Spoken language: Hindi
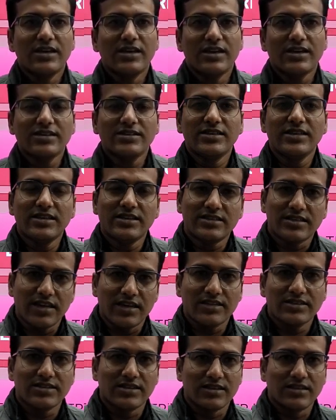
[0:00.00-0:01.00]
इलेक्ट्रिक
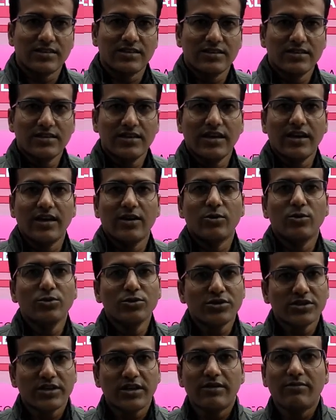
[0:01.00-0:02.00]
ट्रैक्शन ठीक है
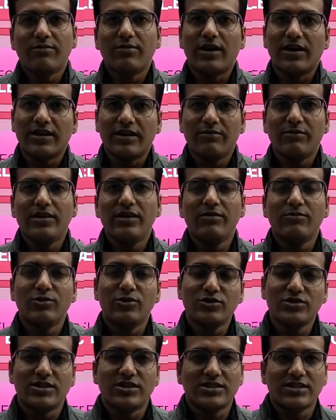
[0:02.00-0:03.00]
उसके बारे में
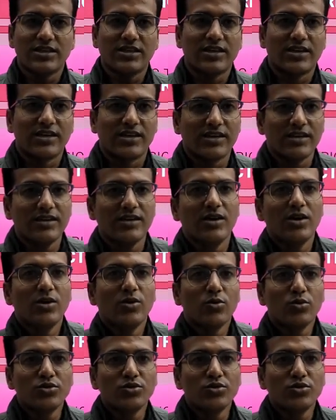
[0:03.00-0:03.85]
हम लोग चर्चा करेंगे